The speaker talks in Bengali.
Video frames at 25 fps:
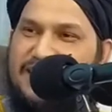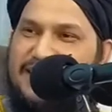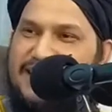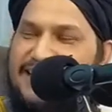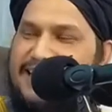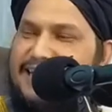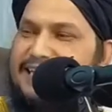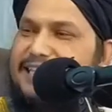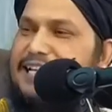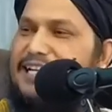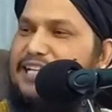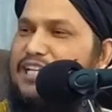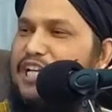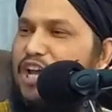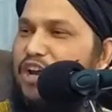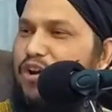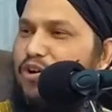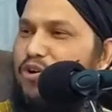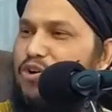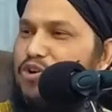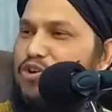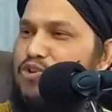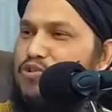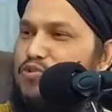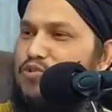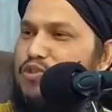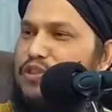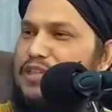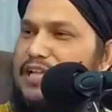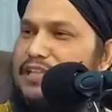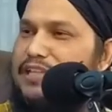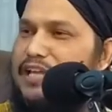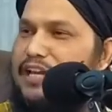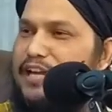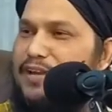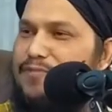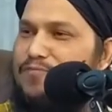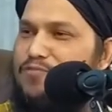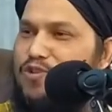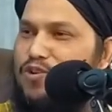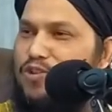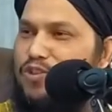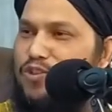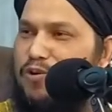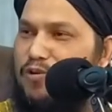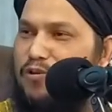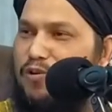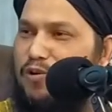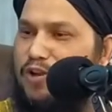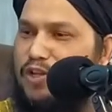এদেশের রসুন তাদেরকে
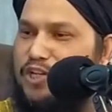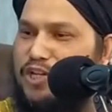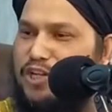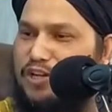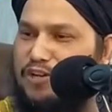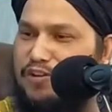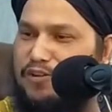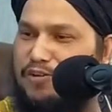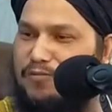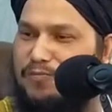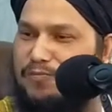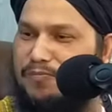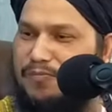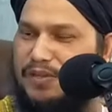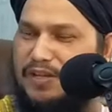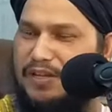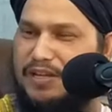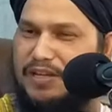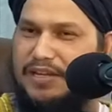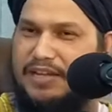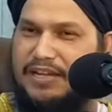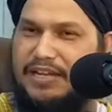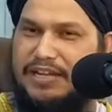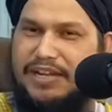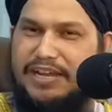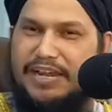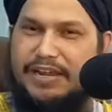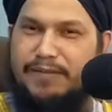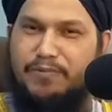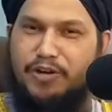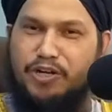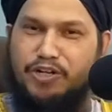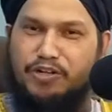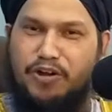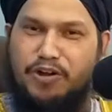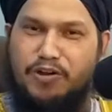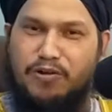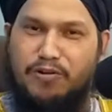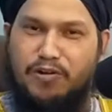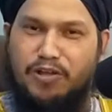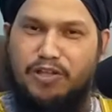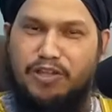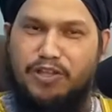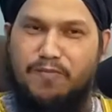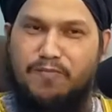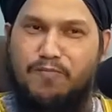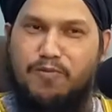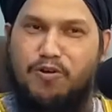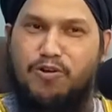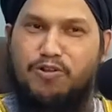মুগ্ধ করেছিল এই
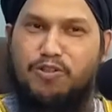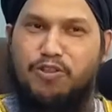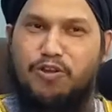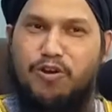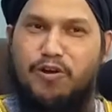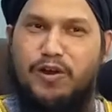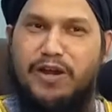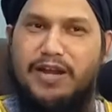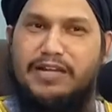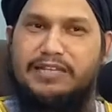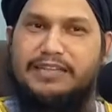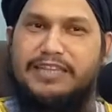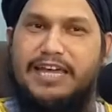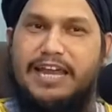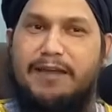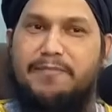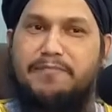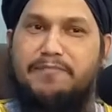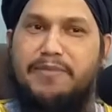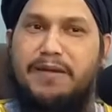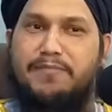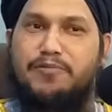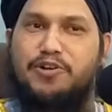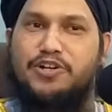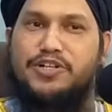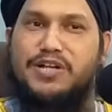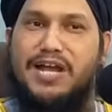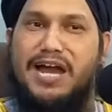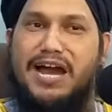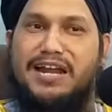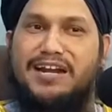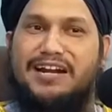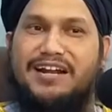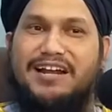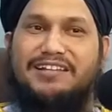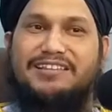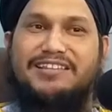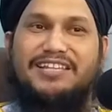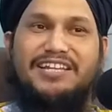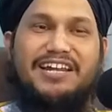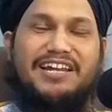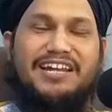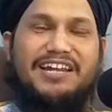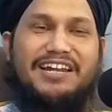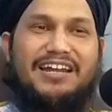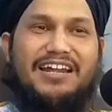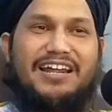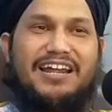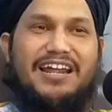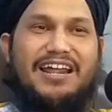বিষয়গুলোতে মুগ্ধ হয়ে তারা ব্যবসার খাতিরে
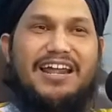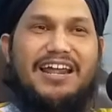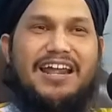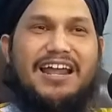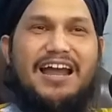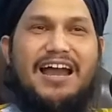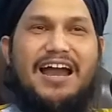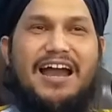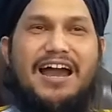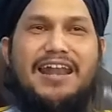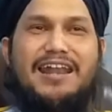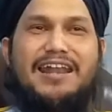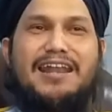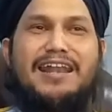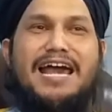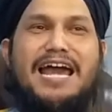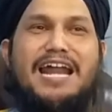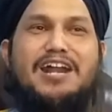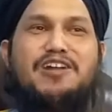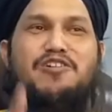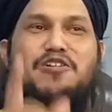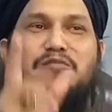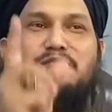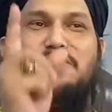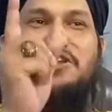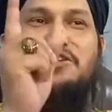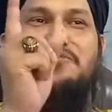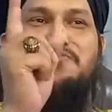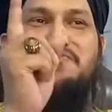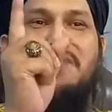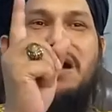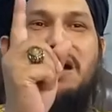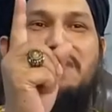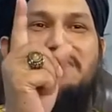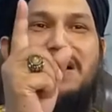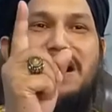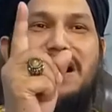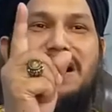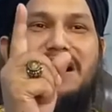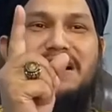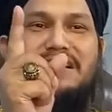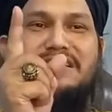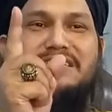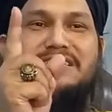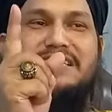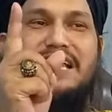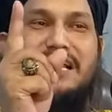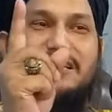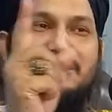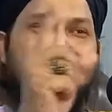আল্লাহ নবীর মামা
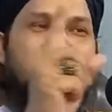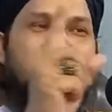চাস্ত